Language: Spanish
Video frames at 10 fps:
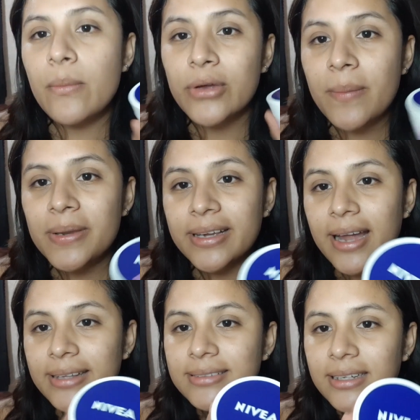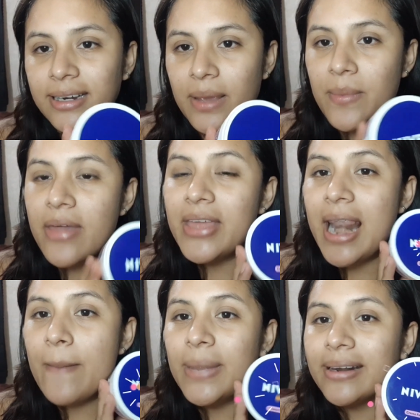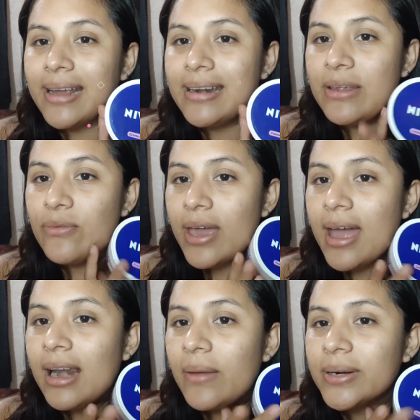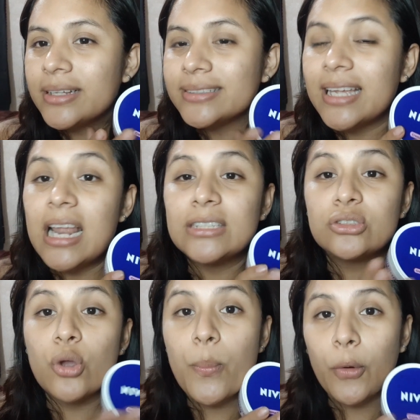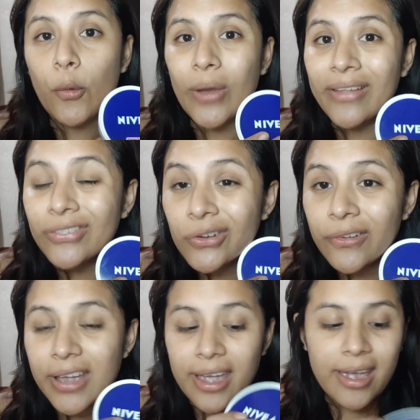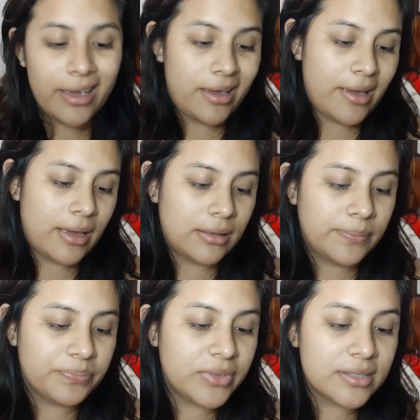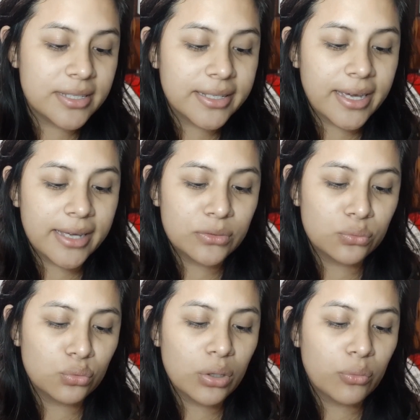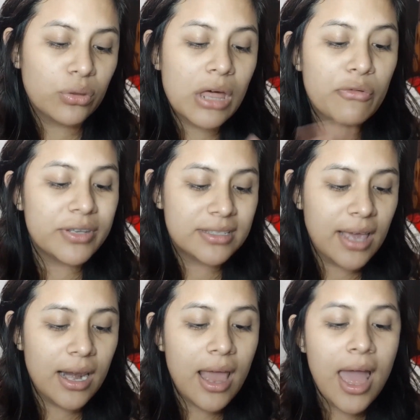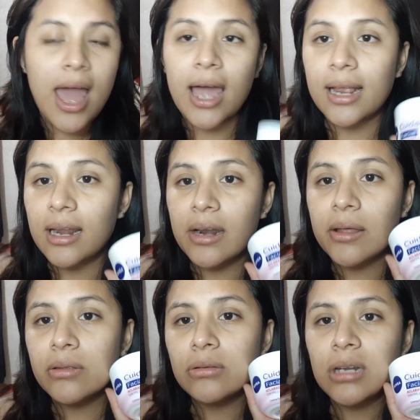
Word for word: voy a aplicar esta crema de la marca Nivea, la verdad es que la estoy probando. Eh, dice que es un cuidado facial aclarado